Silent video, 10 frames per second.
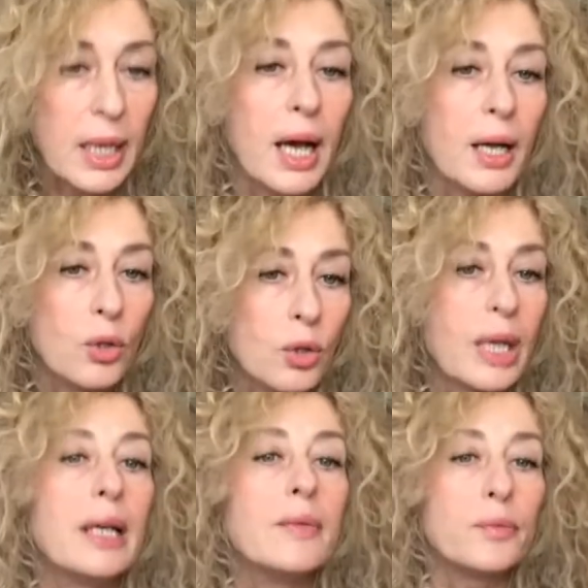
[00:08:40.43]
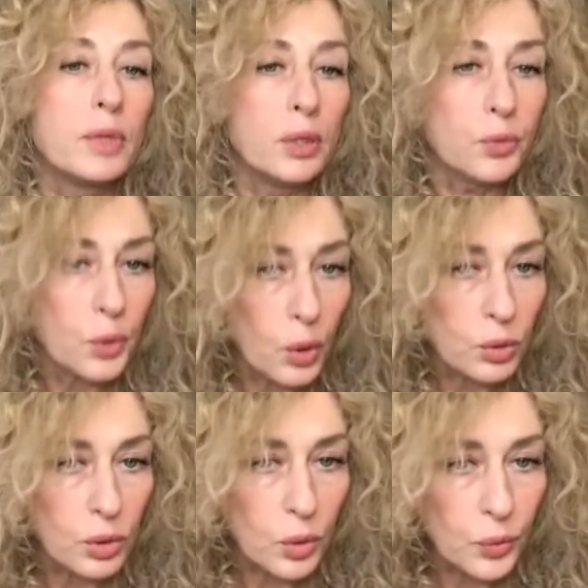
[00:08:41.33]
Allora, di
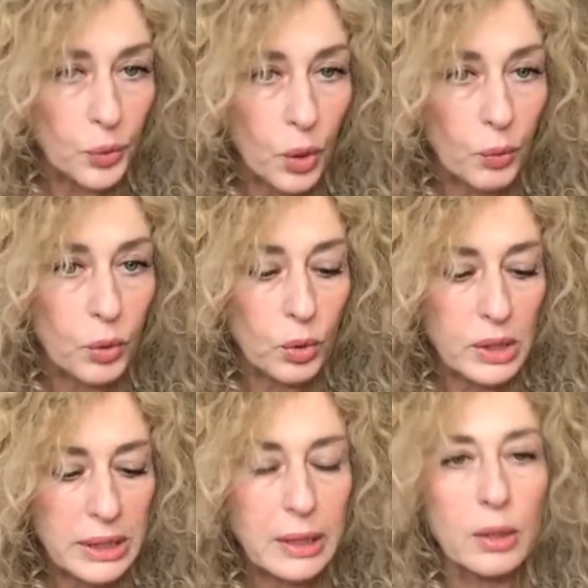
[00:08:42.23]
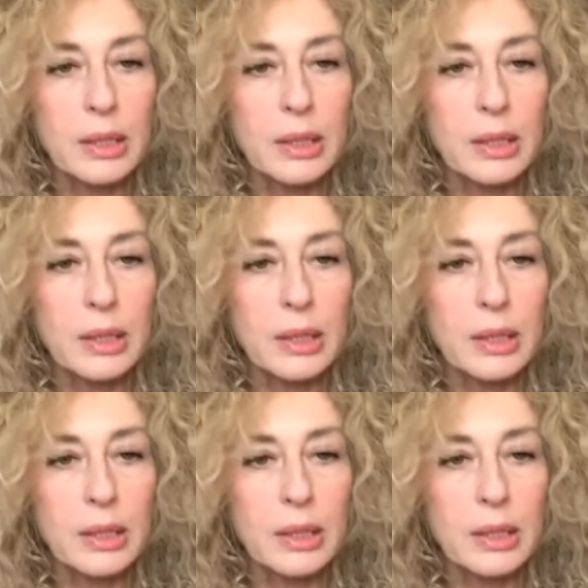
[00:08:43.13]
fronte a un fenomeno così,